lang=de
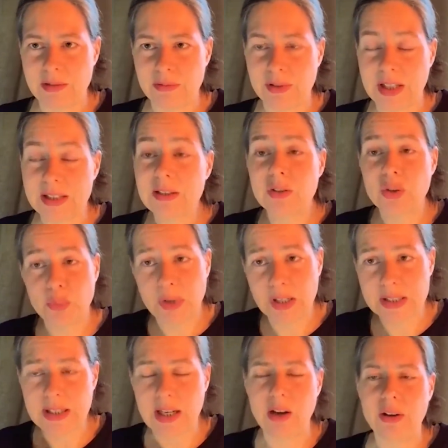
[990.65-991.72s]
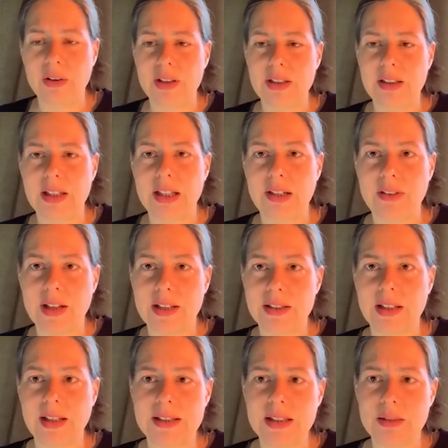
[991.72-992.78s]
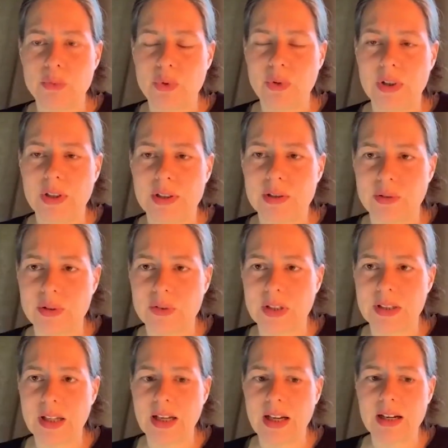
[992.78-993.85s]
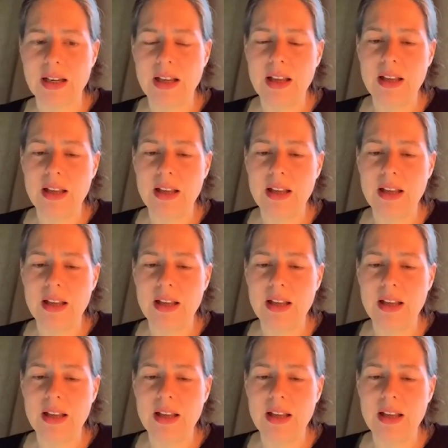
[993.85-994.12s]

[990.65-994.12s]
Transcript: Und das ist übrigens ja auch richtigerweise jetzt im Koalitionsvertrag